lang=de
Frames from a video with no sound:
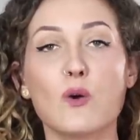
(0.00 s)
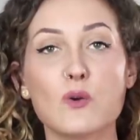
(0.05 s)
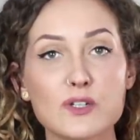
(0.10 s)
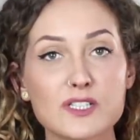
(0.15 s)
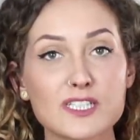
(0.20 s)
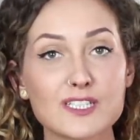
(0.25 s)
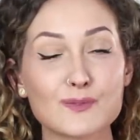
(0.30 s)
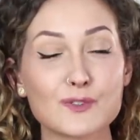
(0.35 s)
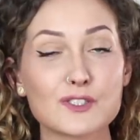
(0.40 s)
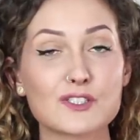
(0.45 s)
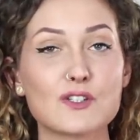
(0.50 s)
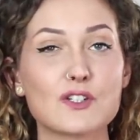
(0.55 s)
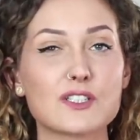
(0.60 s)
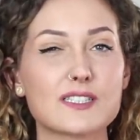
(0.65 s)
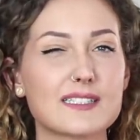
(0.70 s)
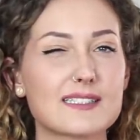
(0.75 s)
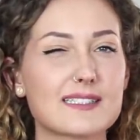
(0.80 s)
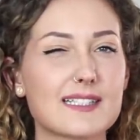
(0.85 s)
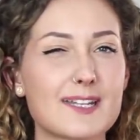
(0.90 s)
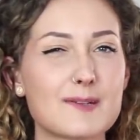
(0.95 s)
Und ich wusste
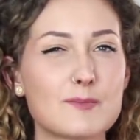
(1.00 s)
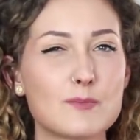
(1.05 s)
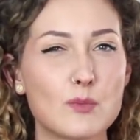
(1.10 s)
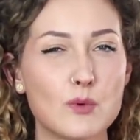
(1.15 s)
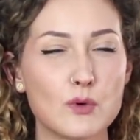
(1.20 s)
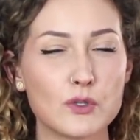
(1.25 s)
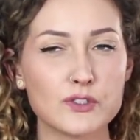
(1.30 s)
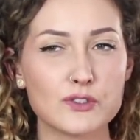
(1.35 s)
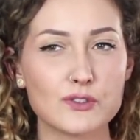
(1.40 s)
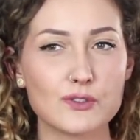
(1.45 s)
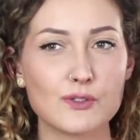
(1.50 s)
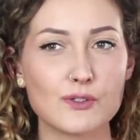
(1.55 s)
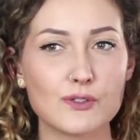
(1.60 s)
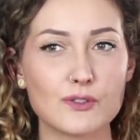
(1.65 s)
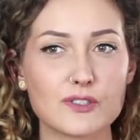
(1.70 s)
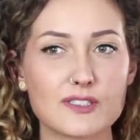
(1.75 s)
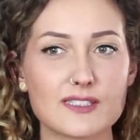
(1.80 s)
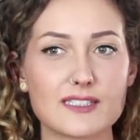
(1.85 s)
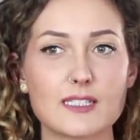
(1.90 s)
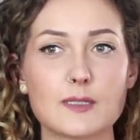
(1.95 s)
auch, dass es einen
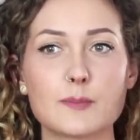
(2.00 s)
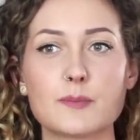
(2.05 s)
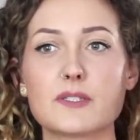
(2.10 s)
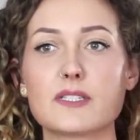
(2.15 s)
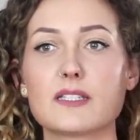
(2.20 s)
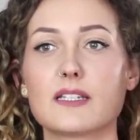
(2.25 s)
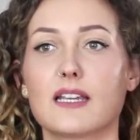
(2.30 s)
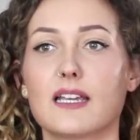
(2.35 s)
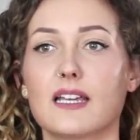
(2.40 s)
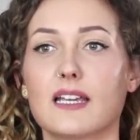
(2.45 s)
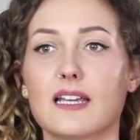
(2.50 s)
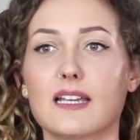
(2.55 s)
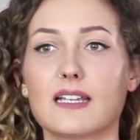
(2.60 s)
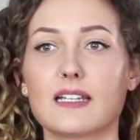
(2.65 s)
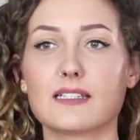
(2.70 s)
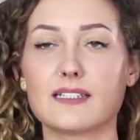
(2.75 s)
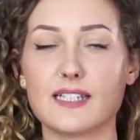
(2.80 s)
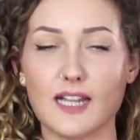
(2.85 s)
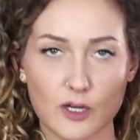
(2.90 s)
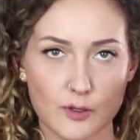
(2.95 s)
Mondzyklus gibt
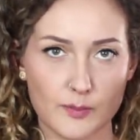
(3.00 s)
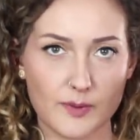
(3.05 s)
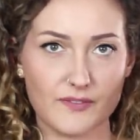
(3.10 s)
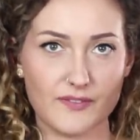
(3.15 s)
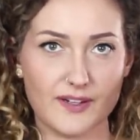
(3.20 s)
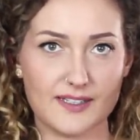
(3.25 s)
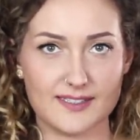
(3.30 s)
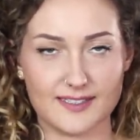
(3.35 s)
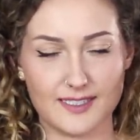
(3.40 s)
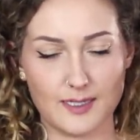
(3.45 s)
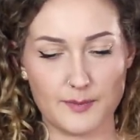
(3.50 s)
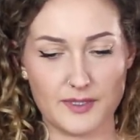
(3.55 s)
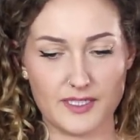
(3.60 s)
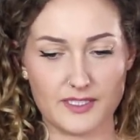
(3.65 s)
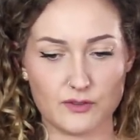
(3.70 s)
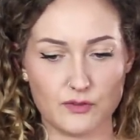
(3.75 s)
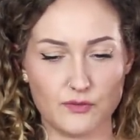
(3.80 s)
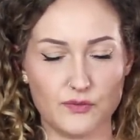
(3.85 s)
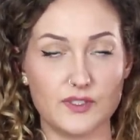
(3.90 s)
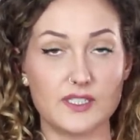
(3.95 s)
Darüber weiß ich aber
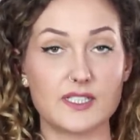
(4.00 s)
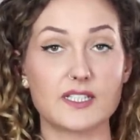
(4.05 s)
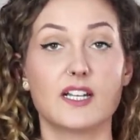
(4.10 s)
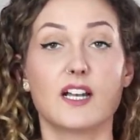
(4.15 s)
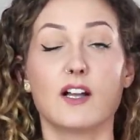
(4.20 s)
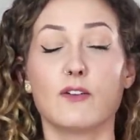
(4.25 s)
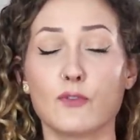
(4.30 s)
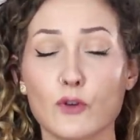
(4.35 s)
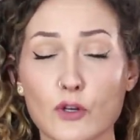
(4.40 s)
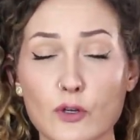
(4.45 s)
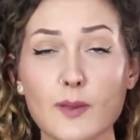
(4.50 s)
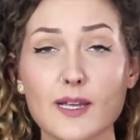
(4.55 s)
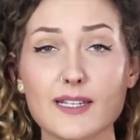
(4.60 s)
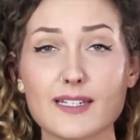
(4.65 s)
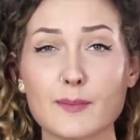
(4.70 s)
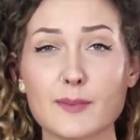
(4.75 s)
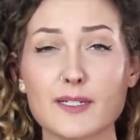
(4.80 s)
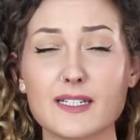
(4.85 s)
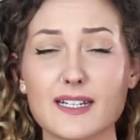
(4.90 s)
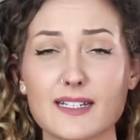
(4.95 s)
nicht so viel. Worüber
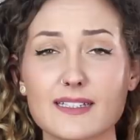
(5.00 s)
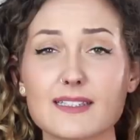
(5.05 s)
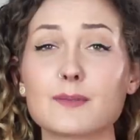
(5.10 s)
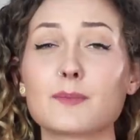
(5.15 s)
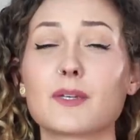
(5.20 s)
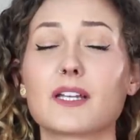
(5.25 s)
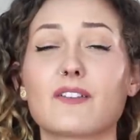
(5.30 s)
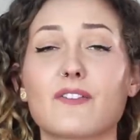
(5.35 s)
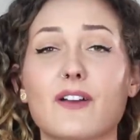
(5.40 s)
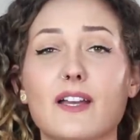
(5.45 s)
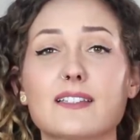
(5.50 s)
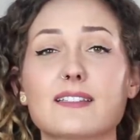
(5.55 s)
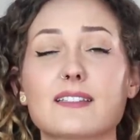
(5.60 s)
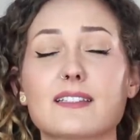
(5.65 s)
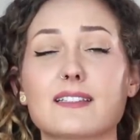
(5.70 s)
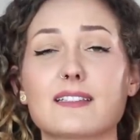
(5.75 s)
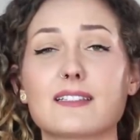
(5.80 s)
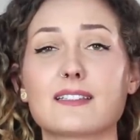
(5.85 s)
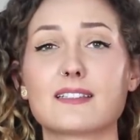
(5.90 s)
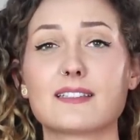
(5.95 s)
ich aber eine ganze Menge weiß,
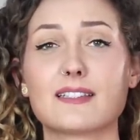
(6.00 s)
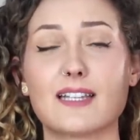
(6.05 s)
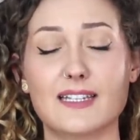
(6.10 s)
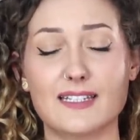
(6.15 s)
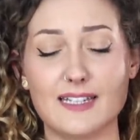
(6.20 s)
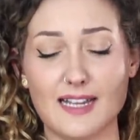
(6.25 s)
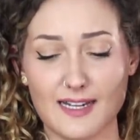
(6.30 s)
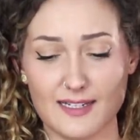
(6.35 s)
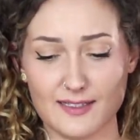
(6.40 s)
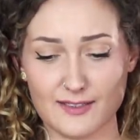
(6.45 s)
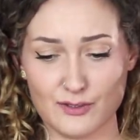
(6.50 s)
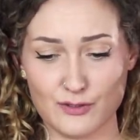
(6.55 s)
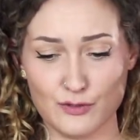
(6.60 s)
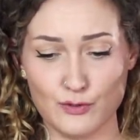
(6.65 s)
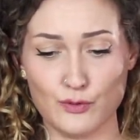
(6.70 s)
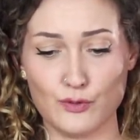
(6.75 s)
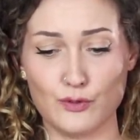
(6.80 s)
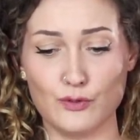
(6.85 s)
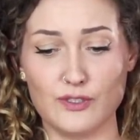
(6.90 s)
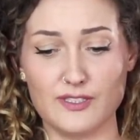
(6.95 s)
ist der
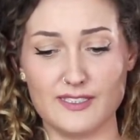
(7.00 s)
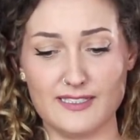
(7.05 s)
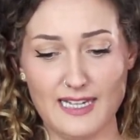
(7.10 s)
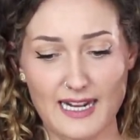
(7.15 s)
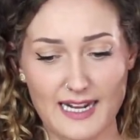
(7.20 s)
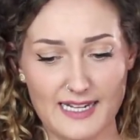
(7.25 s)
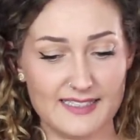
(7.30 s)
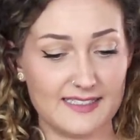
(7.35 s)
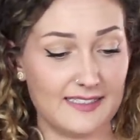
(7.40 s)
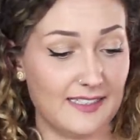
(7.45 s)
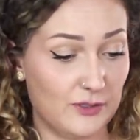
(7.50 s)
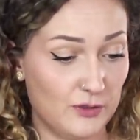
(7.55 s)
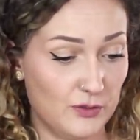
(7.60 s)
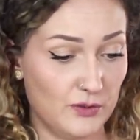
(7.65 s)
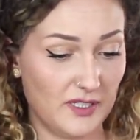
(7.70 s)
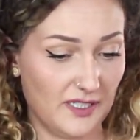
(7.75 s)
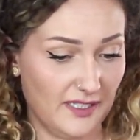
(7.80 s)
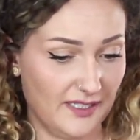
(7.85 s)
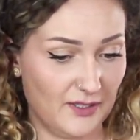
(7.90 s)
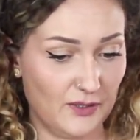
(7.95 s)
Jahreszyklus der alten
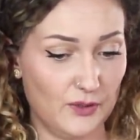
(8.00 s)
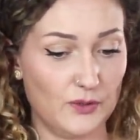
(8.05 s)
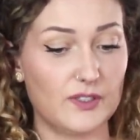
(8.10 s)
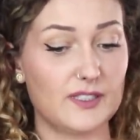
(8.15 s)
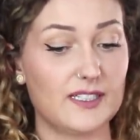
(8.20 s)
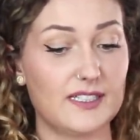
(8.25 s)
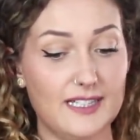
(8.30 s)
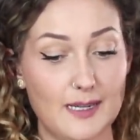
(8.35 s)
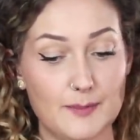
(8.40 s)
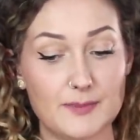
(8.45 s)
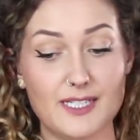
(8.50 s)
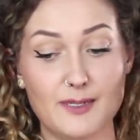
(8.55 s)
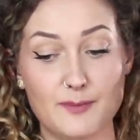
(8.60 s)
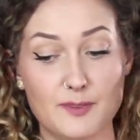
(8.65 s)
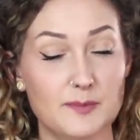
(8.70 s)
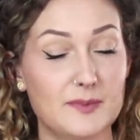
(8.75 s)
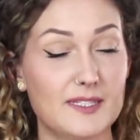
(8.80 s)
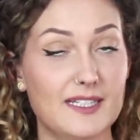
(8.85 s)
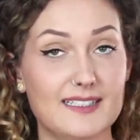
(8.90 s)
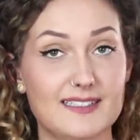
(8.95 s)
Naturreligionen, denn damit
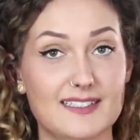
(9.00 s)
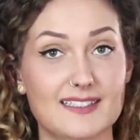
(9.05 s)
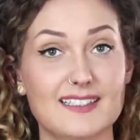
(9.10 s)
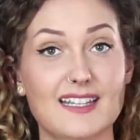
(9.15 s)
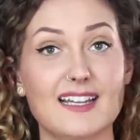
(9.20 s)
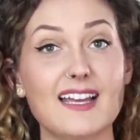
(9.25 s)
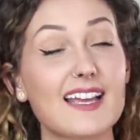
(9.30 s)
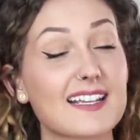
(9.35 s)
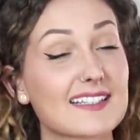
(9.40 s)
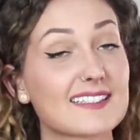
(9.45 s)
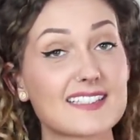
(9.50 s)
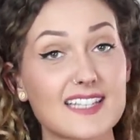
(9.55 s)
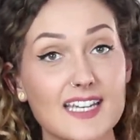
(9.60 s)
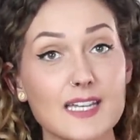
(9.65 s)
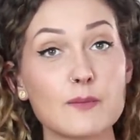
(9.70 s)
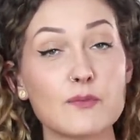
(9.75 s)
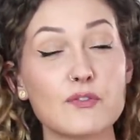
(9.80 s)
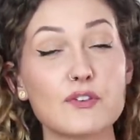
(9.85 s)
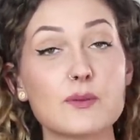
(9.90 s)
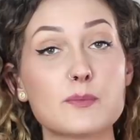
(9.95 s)
habe ich mich letztes Jahr
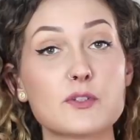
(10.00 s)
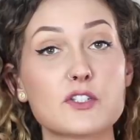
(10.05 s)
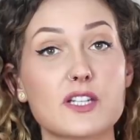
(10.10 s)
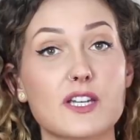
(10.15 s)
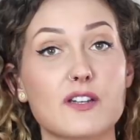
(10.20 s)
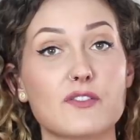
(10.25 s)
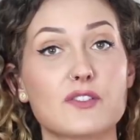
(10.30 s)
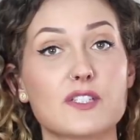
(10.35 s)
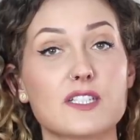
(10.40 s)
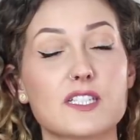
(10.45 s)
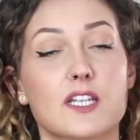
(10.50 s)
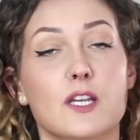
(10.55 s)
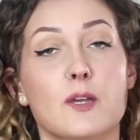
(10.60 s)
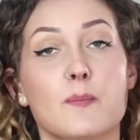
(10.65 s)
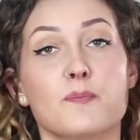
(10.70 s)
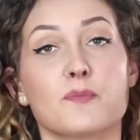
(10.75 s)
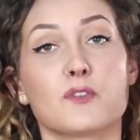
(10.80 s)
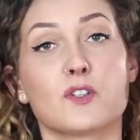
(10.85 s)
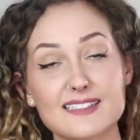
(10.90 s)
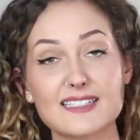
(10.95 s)
extrem viel beschäftigt.
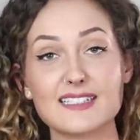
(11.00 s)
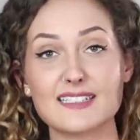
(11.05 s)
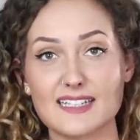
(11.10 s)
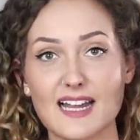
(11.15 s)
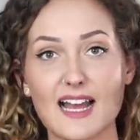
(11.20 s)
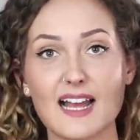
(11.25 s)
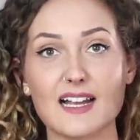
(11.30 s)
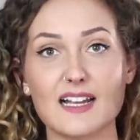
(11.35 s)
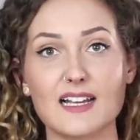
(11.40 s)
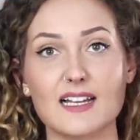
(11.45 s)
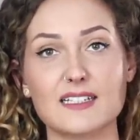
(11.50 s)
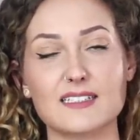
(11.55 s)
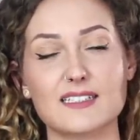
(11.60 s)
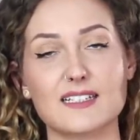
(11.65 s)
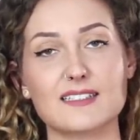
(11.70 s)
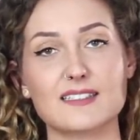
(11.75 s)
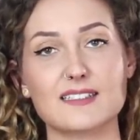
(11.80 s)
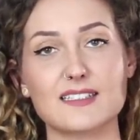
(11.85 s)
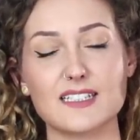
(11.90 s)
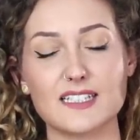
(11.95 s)
Das liegt daran,
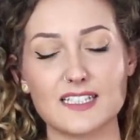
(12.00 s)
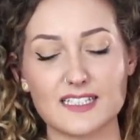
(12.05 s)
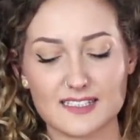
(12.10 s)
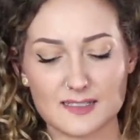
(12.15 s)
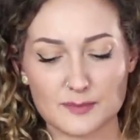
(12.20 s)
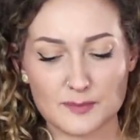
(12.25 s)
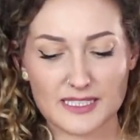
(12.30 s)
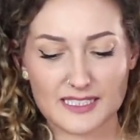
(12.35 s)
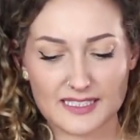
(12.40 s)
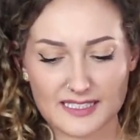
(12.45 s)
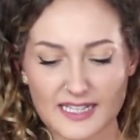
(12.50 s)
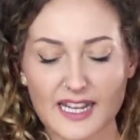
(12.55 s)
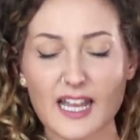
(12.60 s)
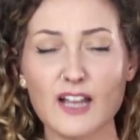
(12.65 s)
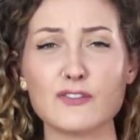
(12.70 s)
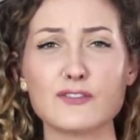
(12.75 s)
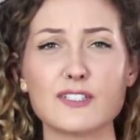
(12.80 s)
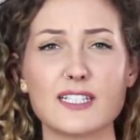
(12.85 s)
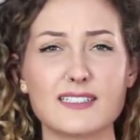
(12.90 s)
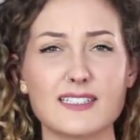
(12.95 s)
dass es mich
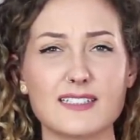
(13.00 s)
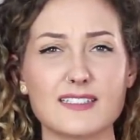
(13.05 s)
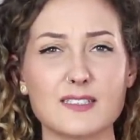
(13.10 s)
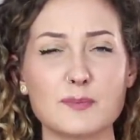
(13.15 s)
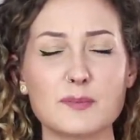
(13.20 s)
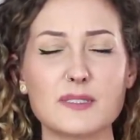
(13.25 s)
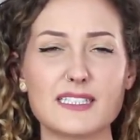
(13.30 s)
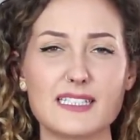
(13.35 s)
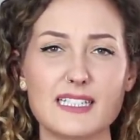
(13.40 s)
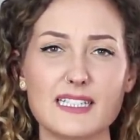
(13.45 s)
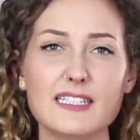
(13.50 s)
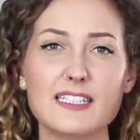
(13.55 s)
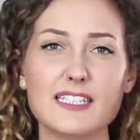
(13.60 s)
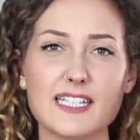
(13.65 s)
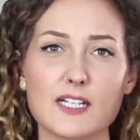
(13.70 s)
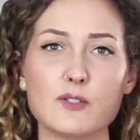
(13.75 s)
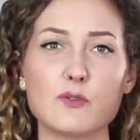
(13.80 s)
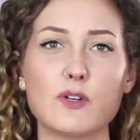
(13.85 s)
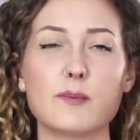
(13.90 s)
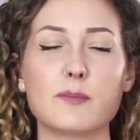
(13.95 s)
genervt hat, dass ich mich jeden
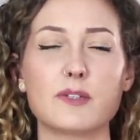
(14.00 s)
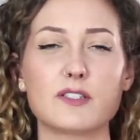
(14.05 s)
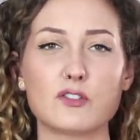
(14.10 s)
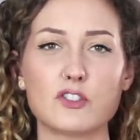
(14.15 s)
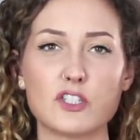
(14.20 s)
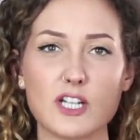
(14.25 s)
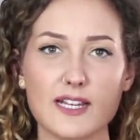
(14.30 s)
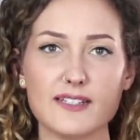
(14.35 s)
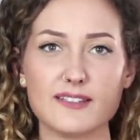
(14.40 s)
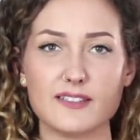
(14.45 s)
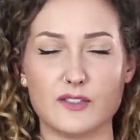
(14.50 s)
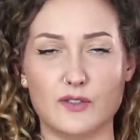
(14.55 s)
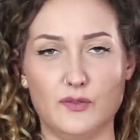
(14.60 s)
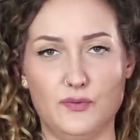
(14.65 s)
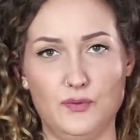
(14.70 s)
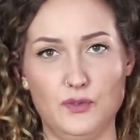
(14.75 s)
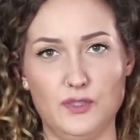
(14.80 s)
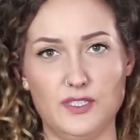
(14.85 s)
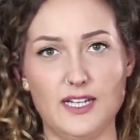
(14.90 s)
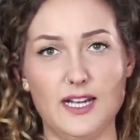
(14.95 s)
Januar immer so scheiße
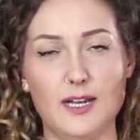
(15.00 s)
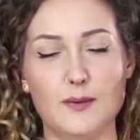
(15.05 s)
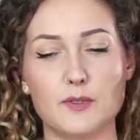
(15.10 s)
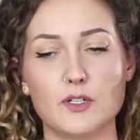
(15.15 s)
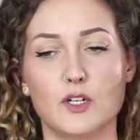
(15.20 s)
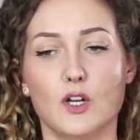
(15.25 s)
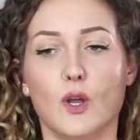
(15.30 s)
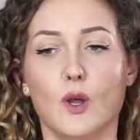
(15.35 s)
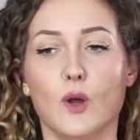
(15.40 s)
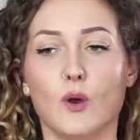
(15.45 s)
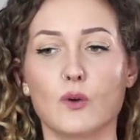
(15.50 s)
gefühlt habe.